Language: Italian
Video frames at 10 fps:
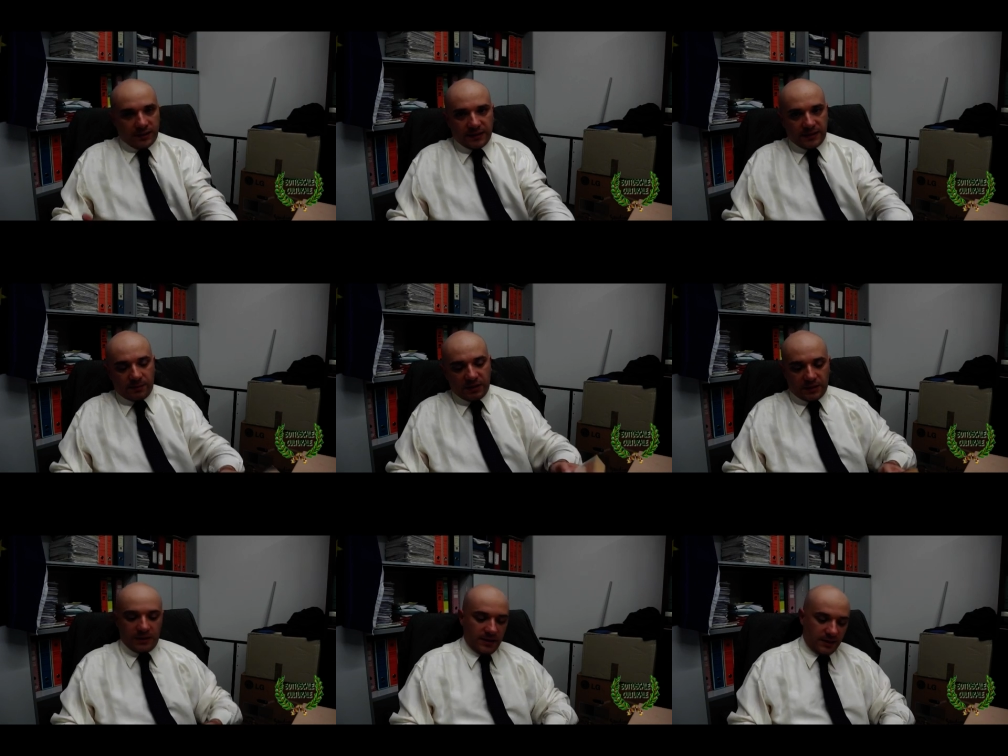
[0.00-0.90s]

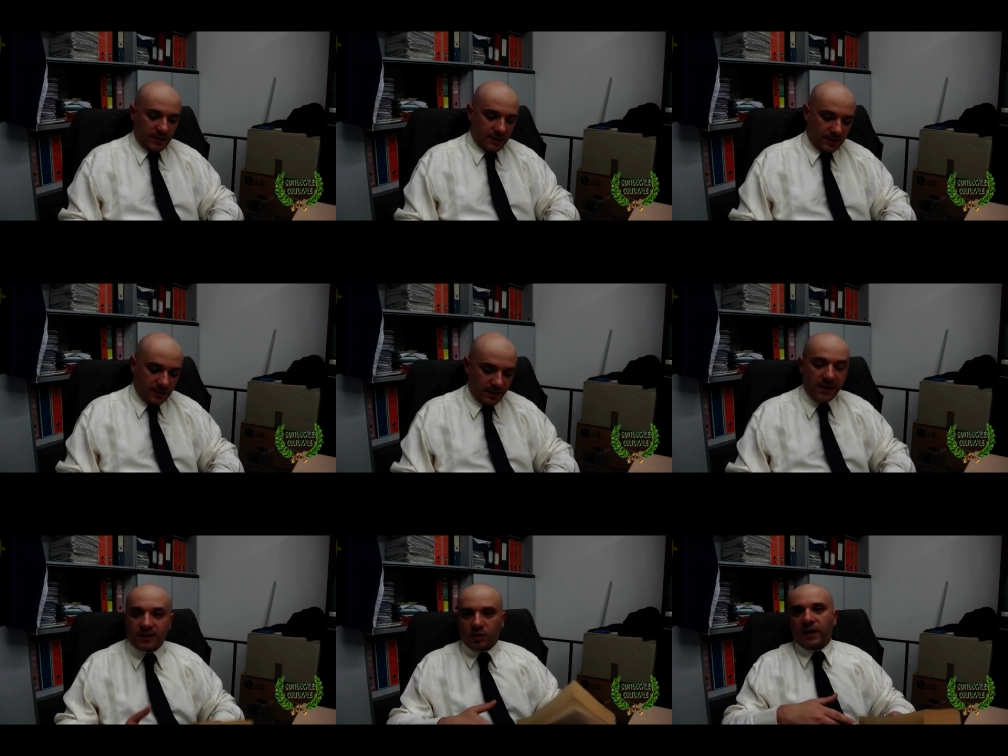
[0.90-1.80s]
tendenzialmente degli,
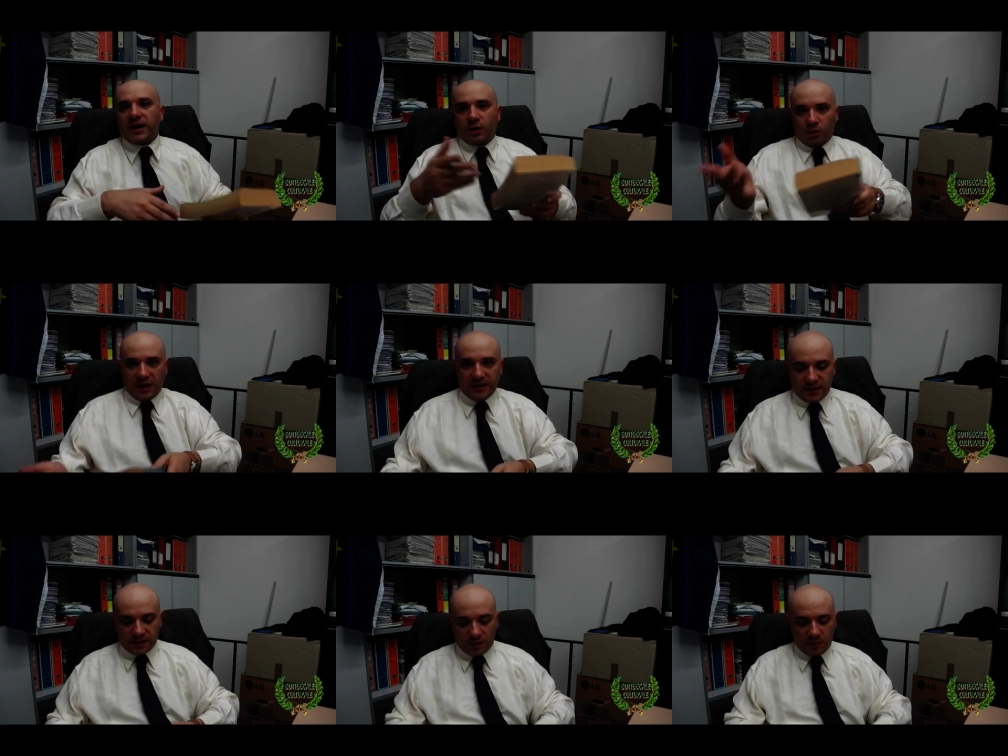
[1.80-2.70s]
degli esseri umani con
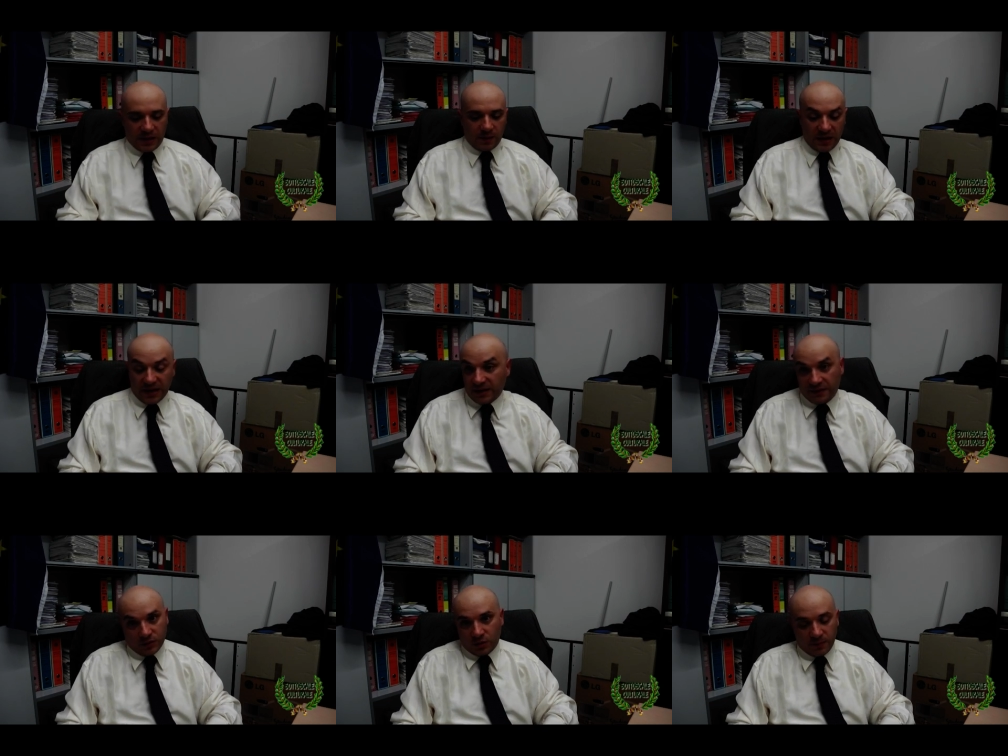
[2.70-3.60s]
altri esseri umani, ma anche
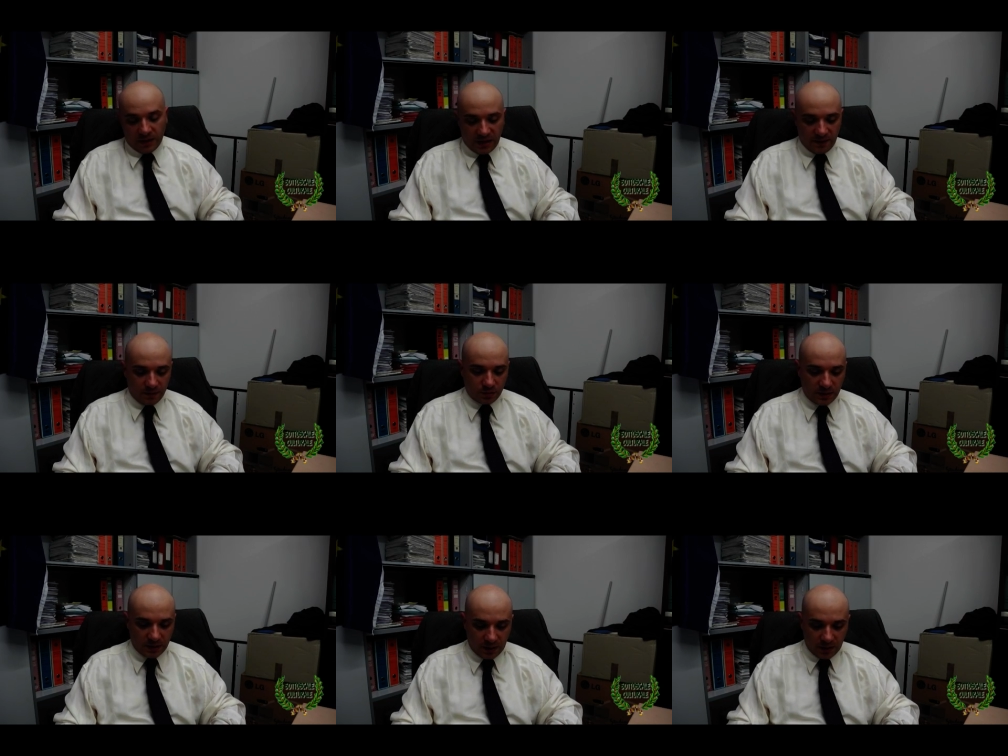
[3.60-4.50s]
verso animali, verso
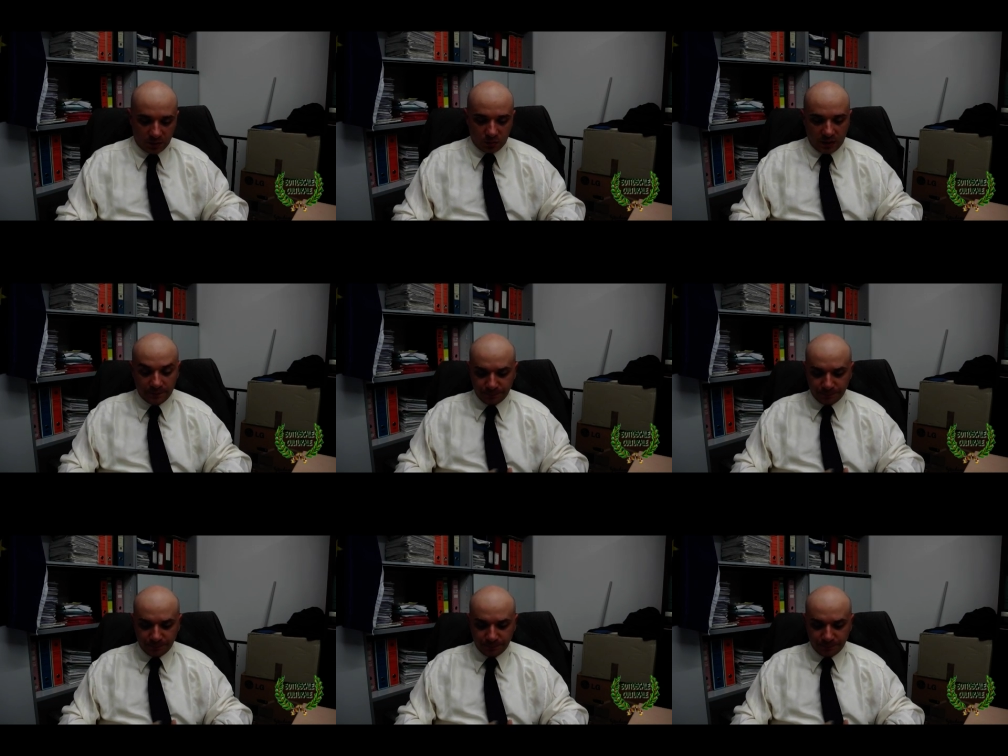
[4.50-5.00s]
altre creature.